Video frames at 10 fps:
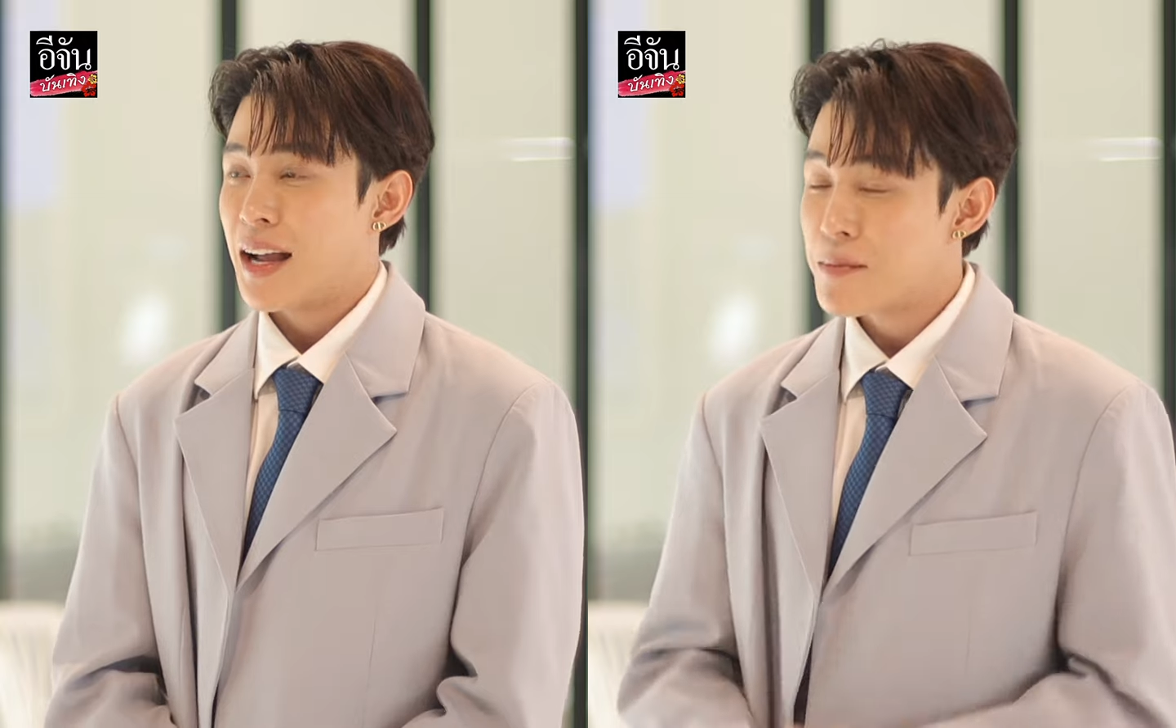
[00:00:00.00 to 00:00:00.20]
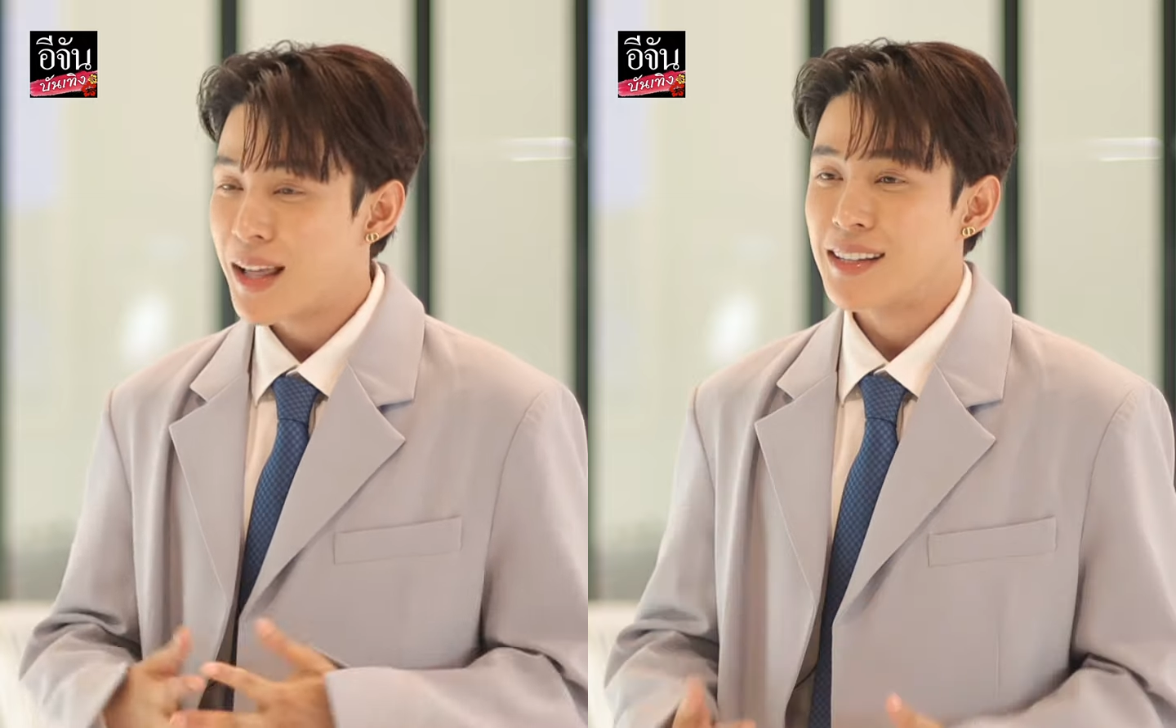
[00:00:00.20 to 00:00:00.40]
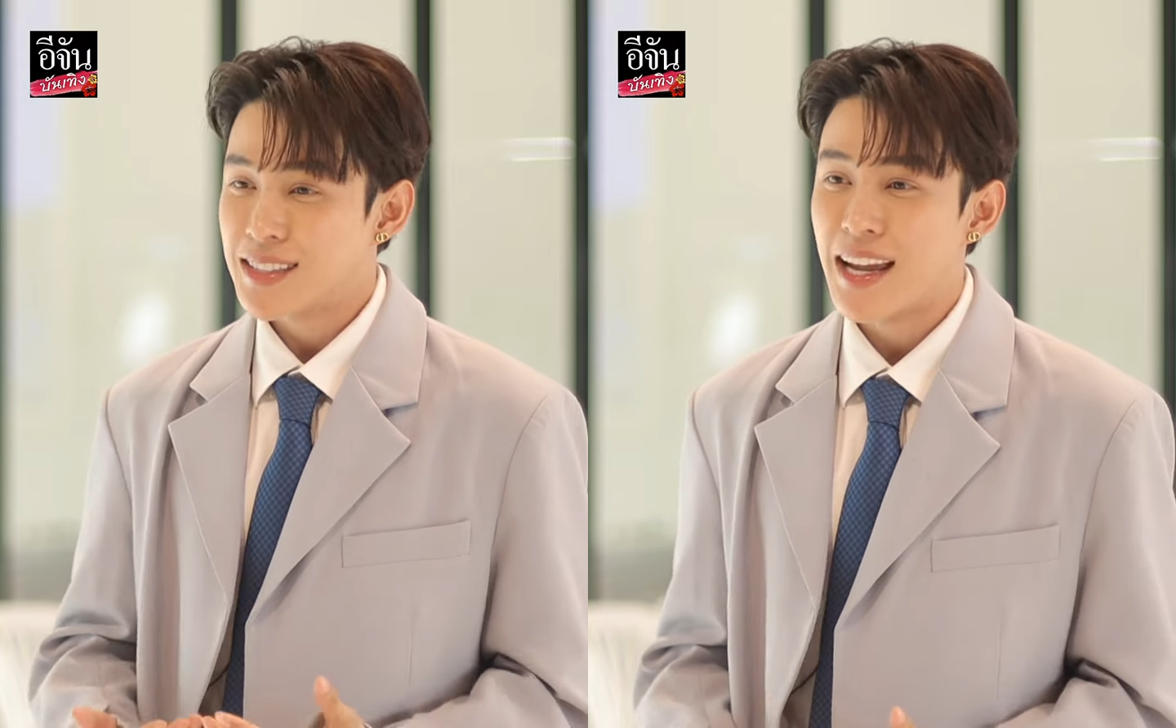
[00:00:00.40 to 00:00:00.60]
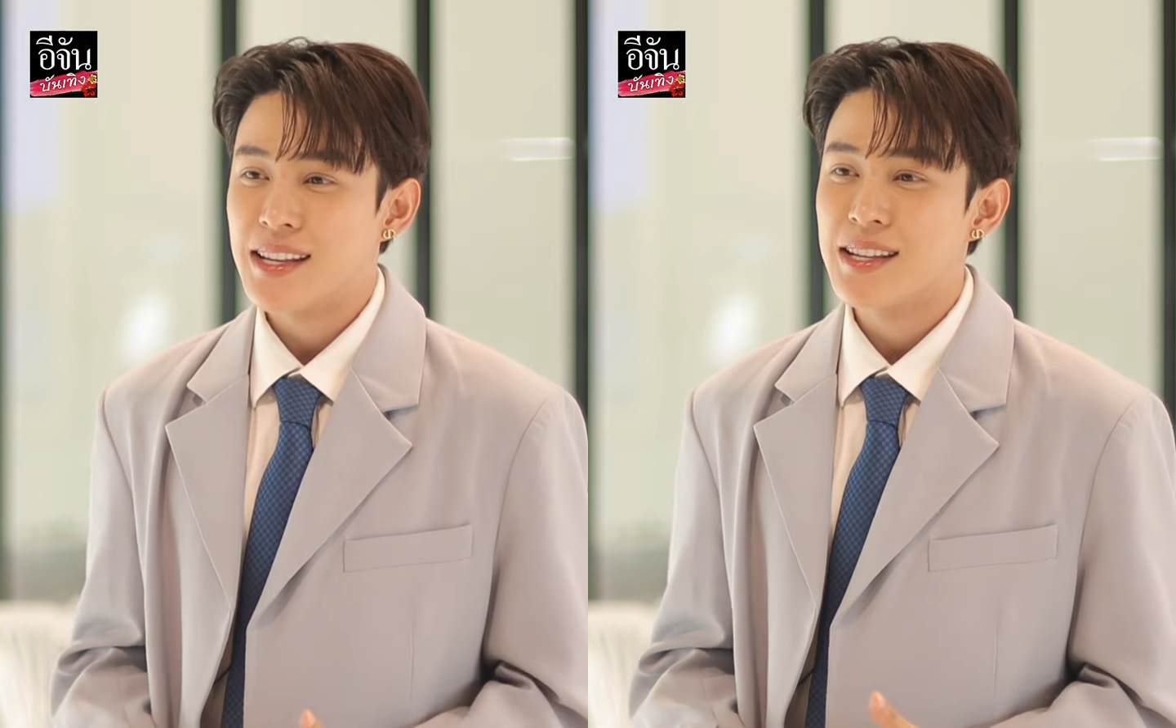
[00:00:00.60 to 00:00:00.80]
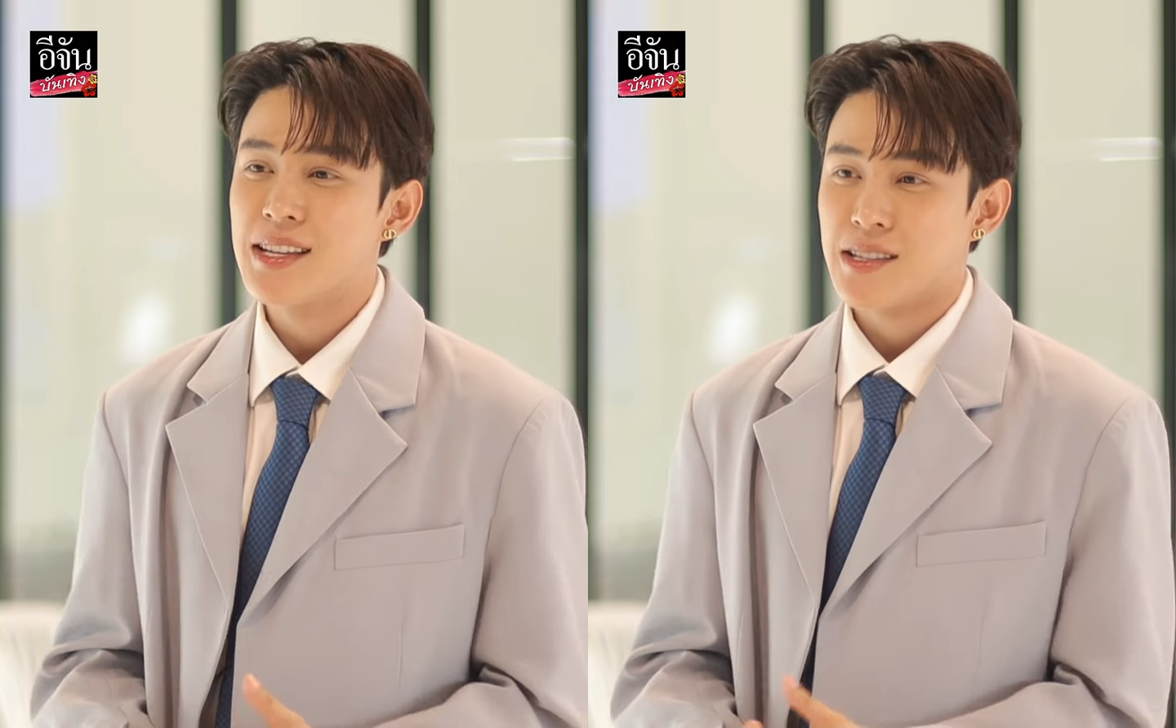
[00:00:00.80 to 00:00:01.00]
กำลังใจ
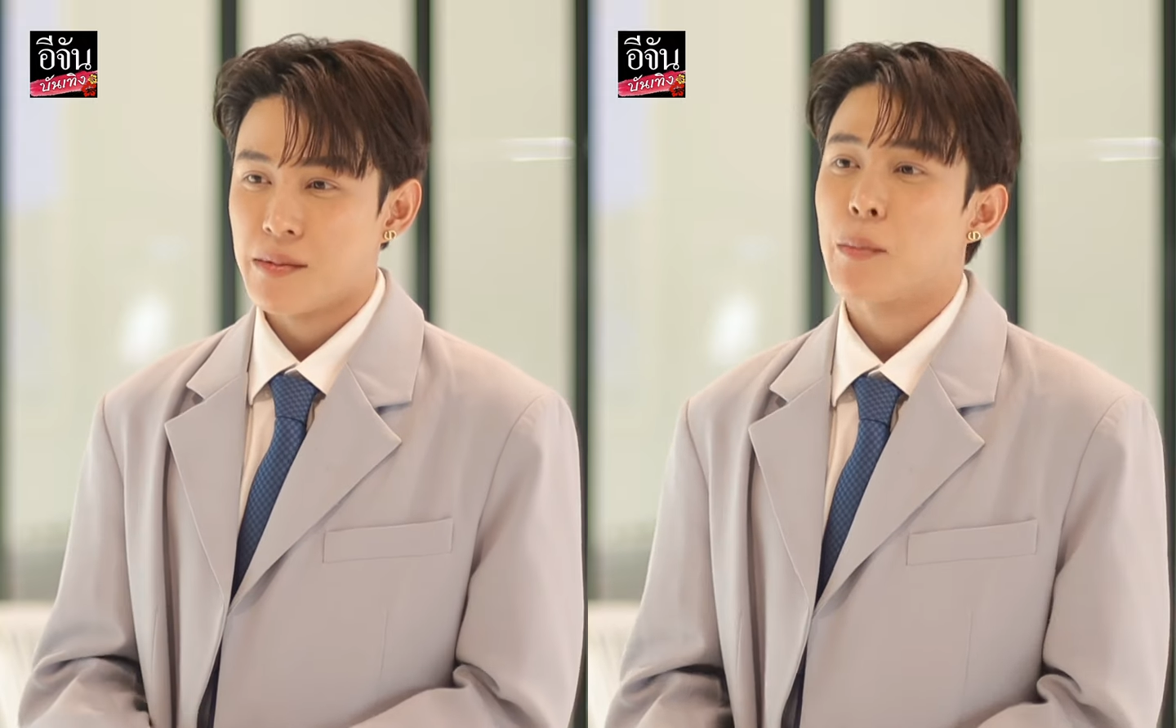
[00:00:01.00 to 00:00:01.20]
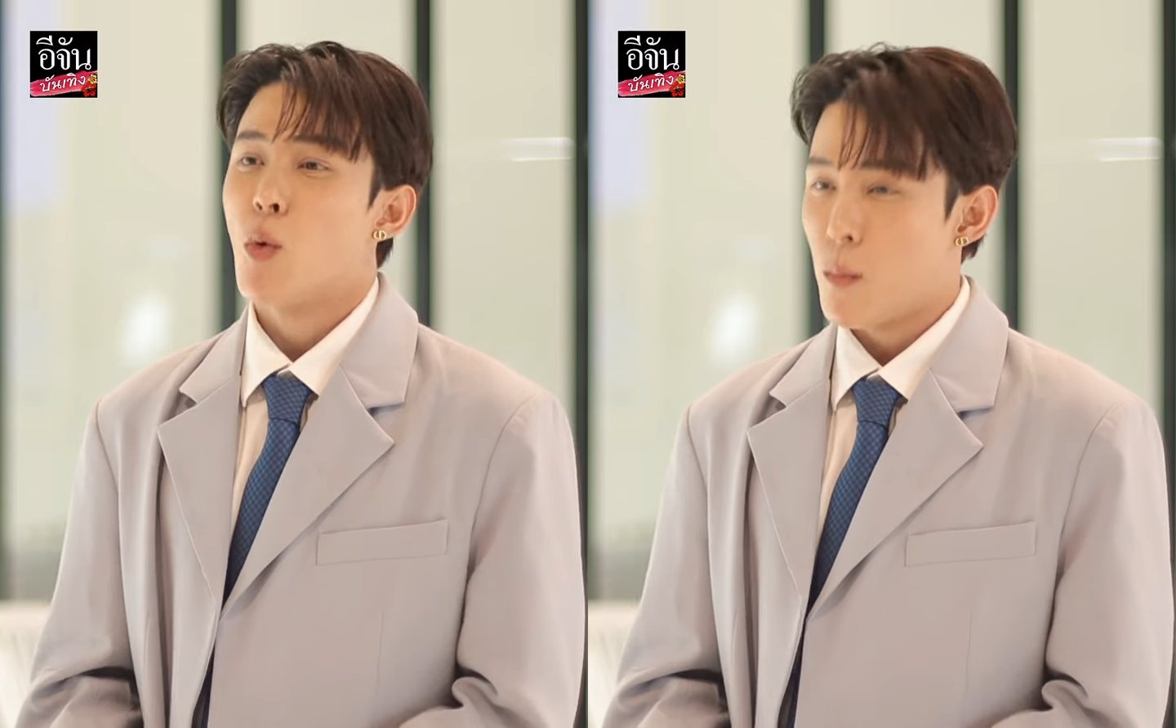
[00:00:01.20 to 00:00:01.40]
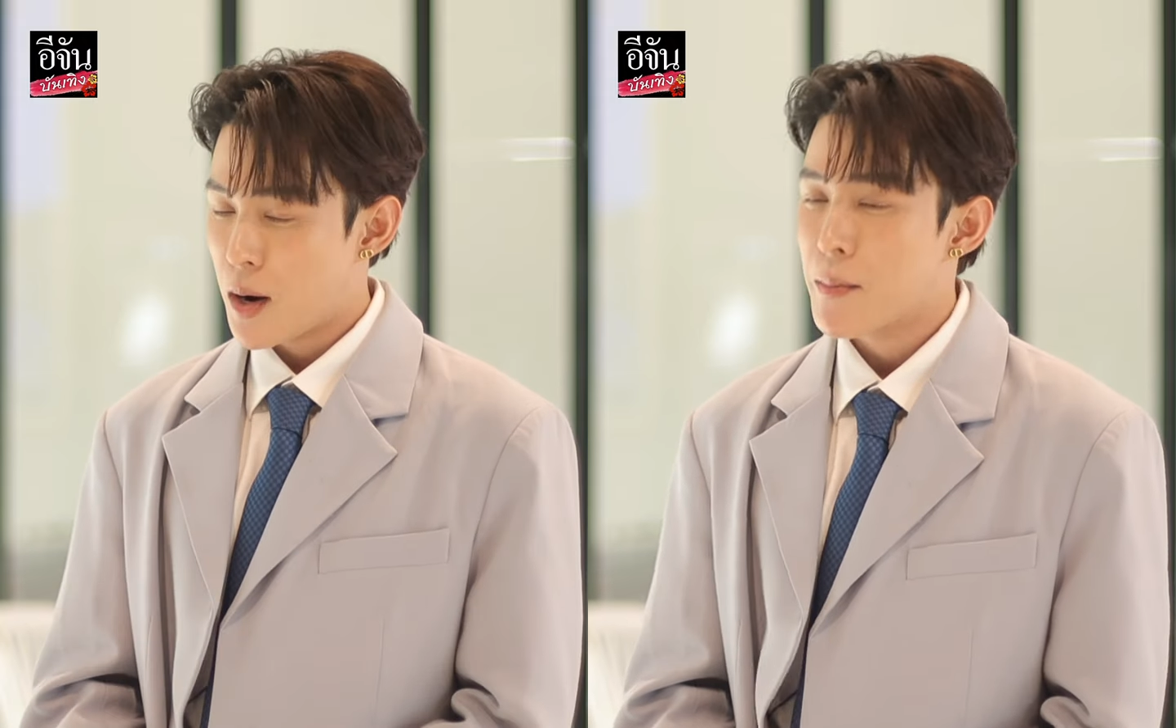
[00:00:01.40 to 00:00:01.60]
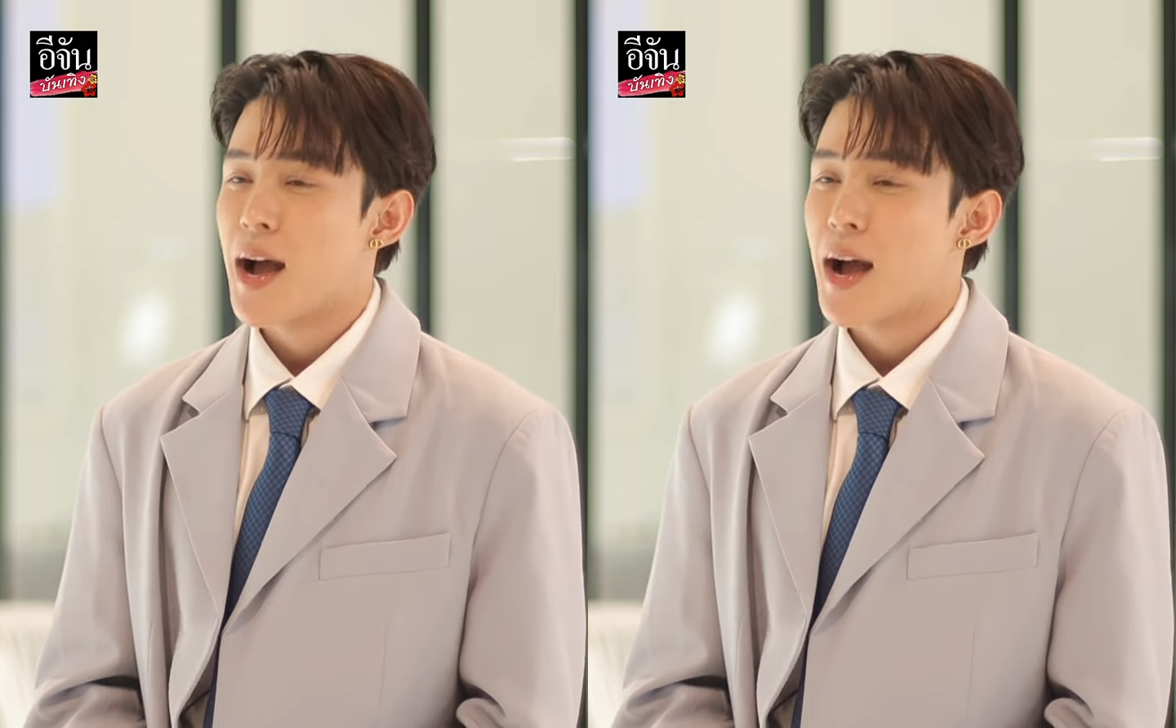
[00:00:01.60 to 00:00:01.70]
ที่ดีสำหรับผม